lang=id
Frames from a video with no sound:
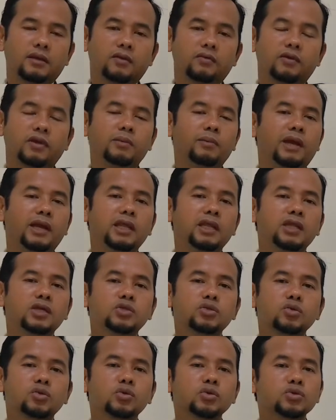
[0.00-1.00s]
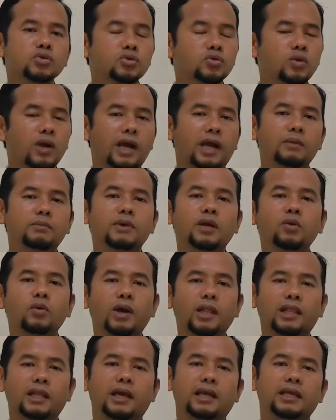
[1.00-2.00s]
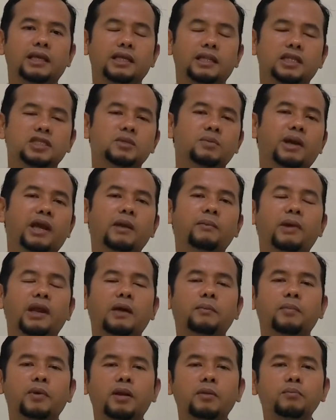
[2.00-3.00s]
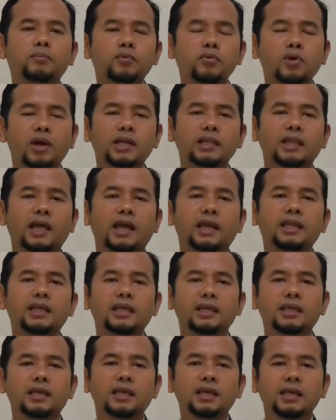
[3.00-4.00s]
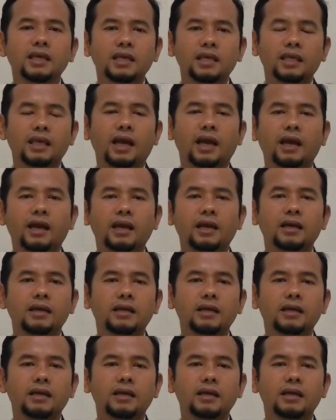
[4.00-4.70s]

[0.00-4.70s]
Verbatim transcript: Firman ini sungguh-sungguh akan menguatkan kita sebagaimana perempuan tadi yang